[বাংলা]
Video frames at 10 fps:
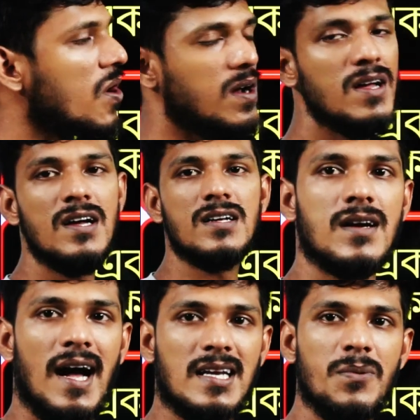ভর
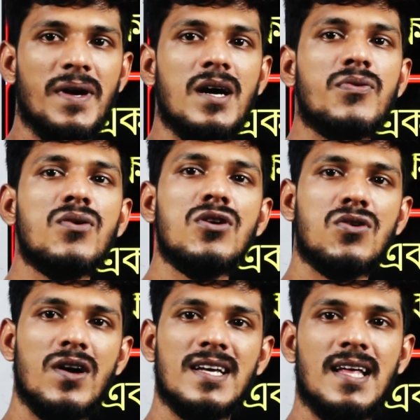কাটা পেয়ে ফুল
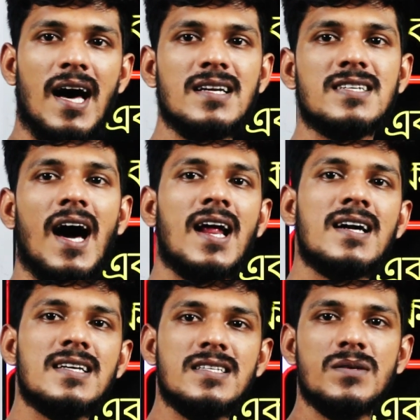করি দান
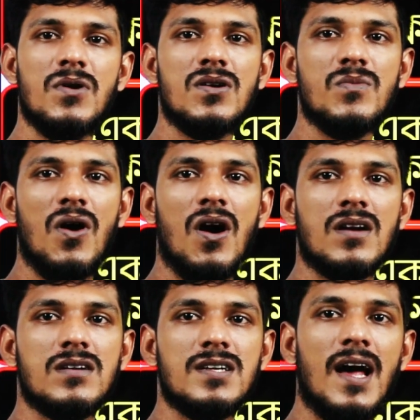সারাটি জীবন ভর
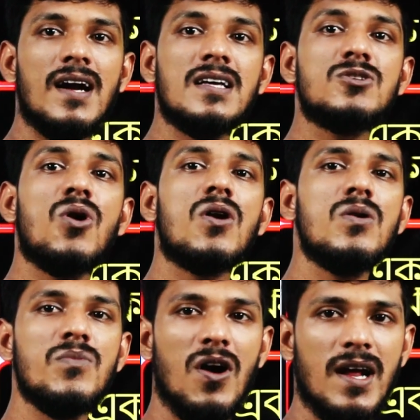সারাটি
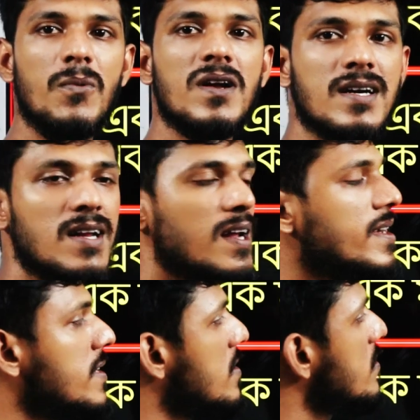জনম ভর এমন একটা লাইন